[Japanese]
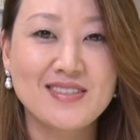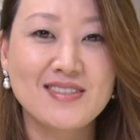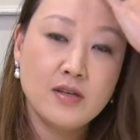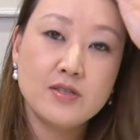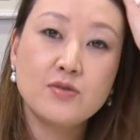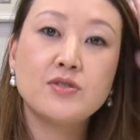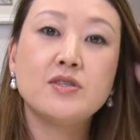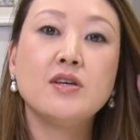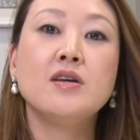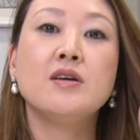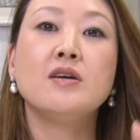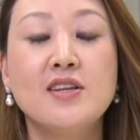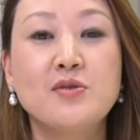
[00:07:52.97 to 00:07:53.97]
でそし
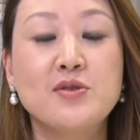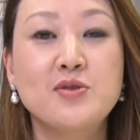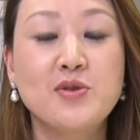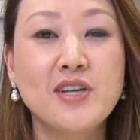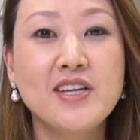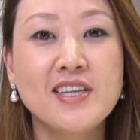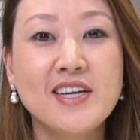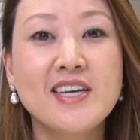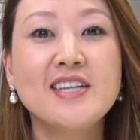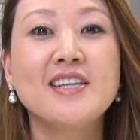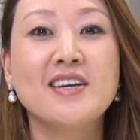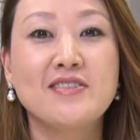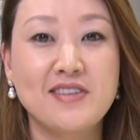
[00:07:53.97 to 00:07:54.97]
て、えっと、書店だけ
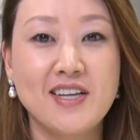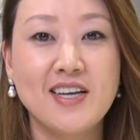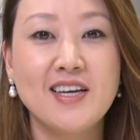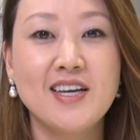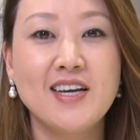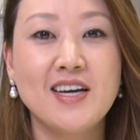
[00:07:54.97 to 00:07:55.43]
でなくね